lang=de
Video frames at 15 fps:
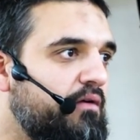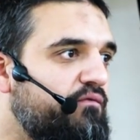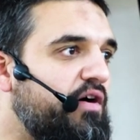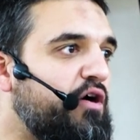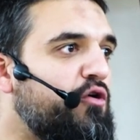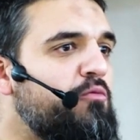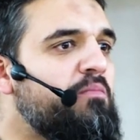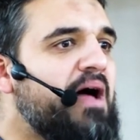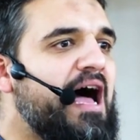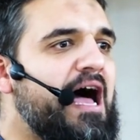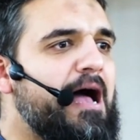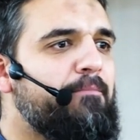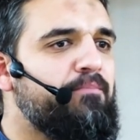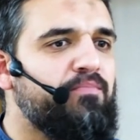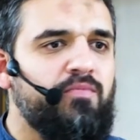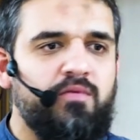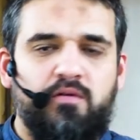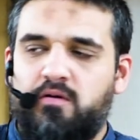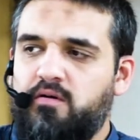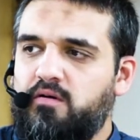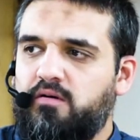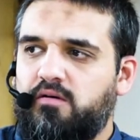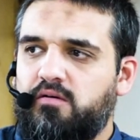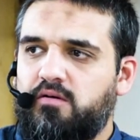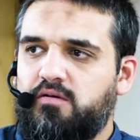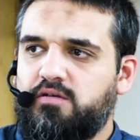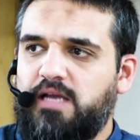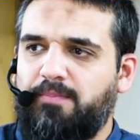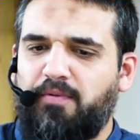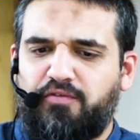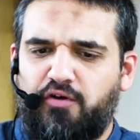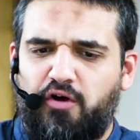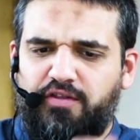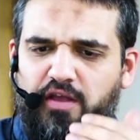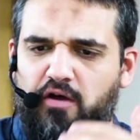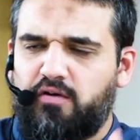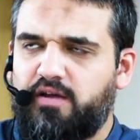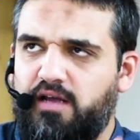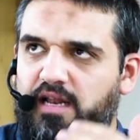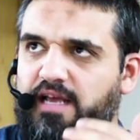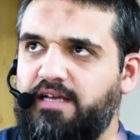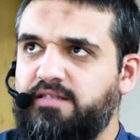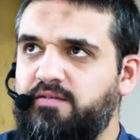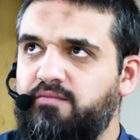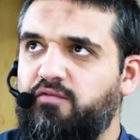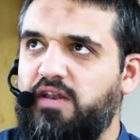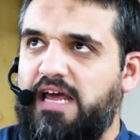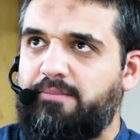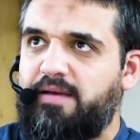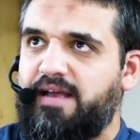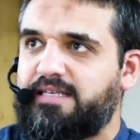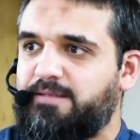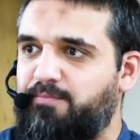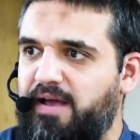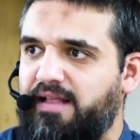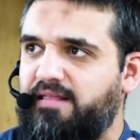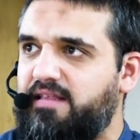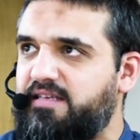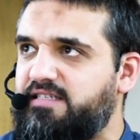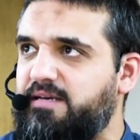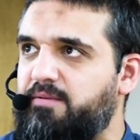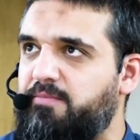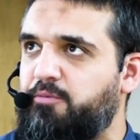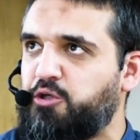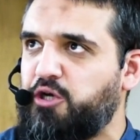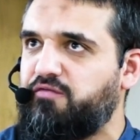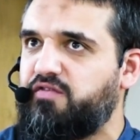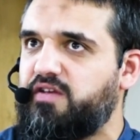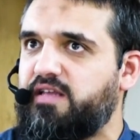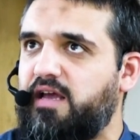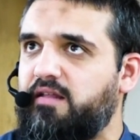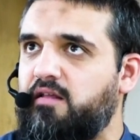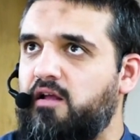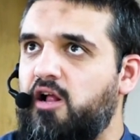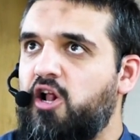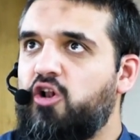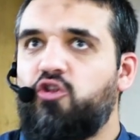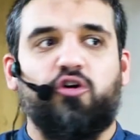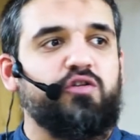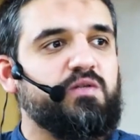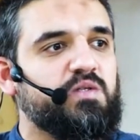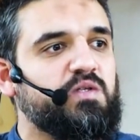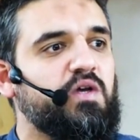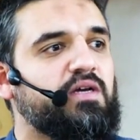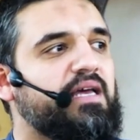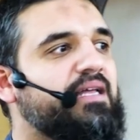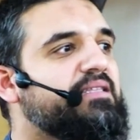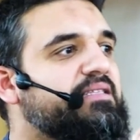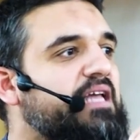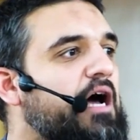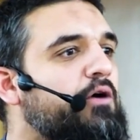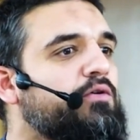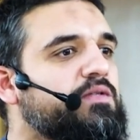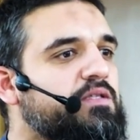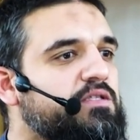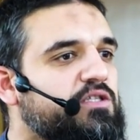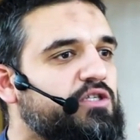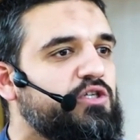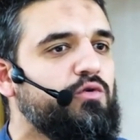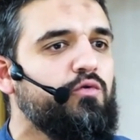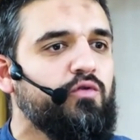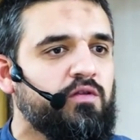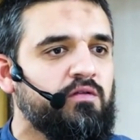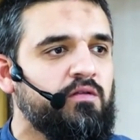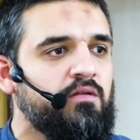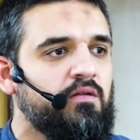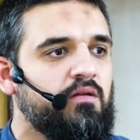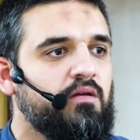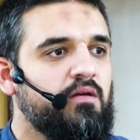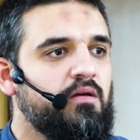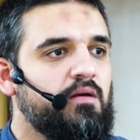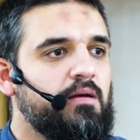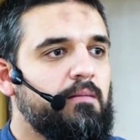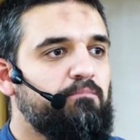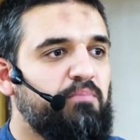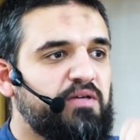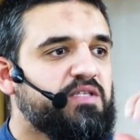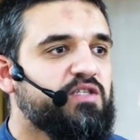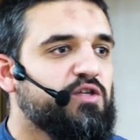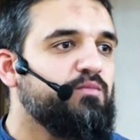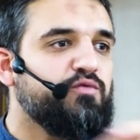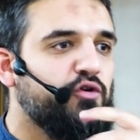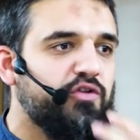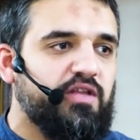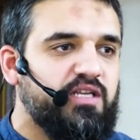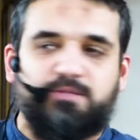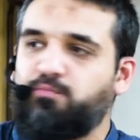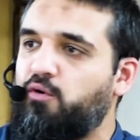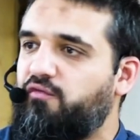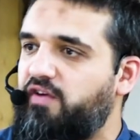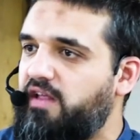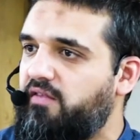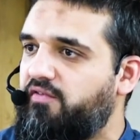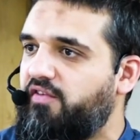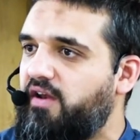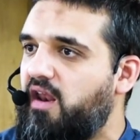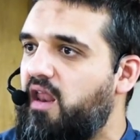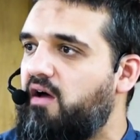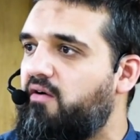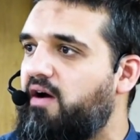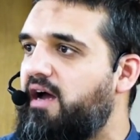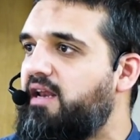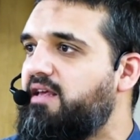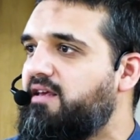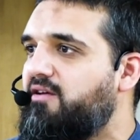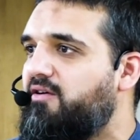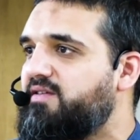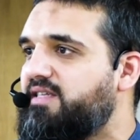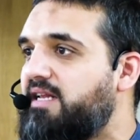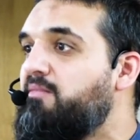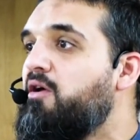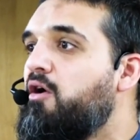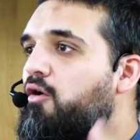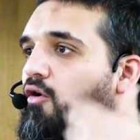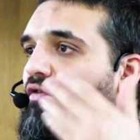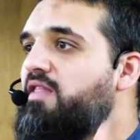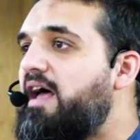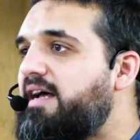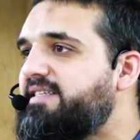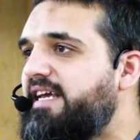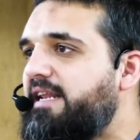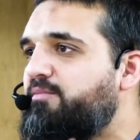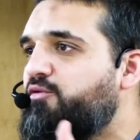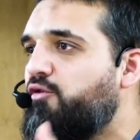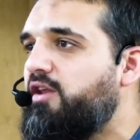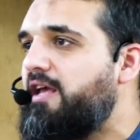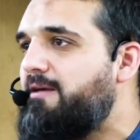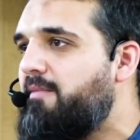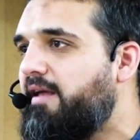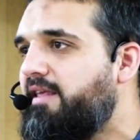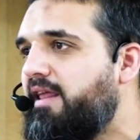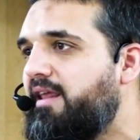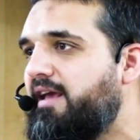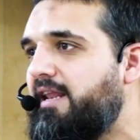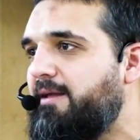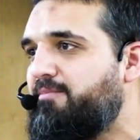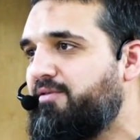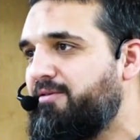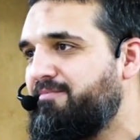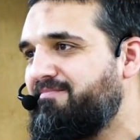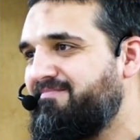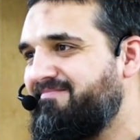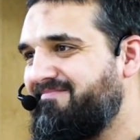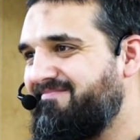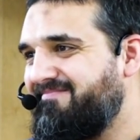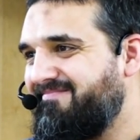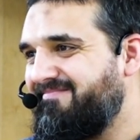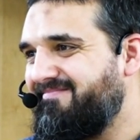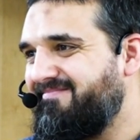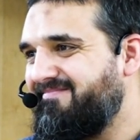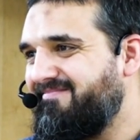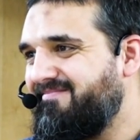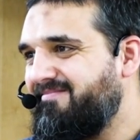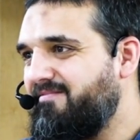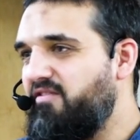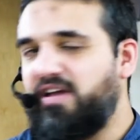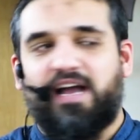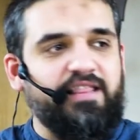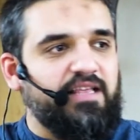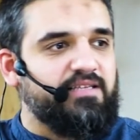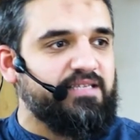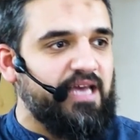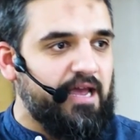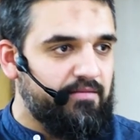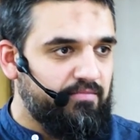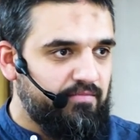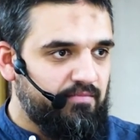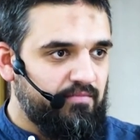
warum haben, ich habe das heute auch gelesen von einem Experten, der sich damit beschäftigt hat, noch circa 1000 Juden bis zum Tode des Propheten sallallahu alaihi wasallam und nach seinem Tode in Medina gelebt. Wie kann das sein?